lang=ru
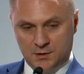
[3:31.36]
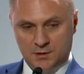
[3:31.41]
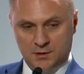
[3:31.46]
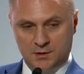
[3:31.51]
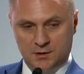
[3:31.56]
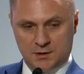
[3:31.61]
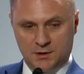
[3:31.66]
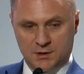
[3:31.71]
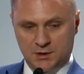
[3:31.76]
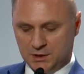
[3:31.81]

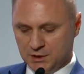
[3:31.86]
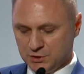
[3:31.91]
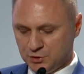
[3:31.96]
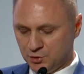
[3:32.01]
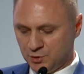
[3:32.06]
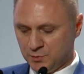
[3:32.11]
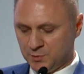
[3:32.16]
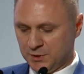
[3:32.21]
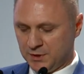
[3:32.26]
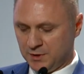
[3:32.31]
А,
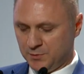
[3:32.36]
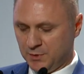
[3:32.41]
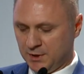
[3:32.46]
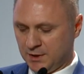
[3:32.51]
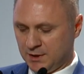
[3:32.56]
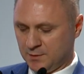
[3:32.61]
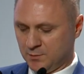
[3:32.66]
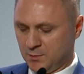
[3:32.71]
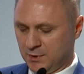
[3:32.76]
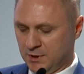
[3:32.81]
что мы
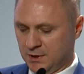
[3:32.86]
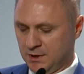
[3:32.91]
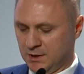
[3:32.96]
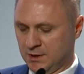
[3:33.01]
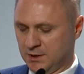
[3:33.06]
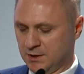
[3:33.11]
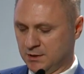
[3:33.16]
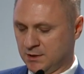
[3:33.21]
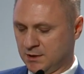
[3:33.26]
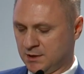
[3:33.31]
имеем
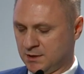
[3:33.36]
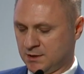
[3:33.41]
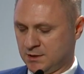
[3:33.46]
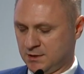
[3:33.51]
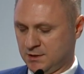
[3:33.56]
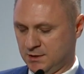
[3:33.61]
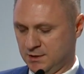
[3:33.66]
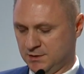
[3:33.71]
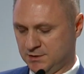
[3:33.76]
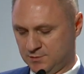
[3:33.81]

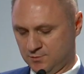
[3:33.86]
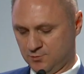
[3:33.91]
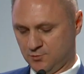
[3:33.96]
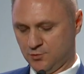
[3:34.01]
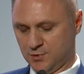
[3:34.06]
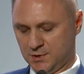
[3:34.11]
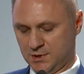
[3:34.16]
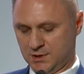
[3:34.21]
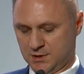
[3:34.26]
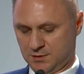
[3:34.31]
на
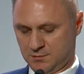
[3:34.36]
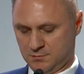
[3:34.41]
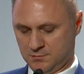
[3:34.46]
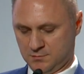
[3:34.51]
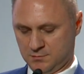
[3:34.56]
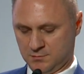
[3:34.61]
сегодня?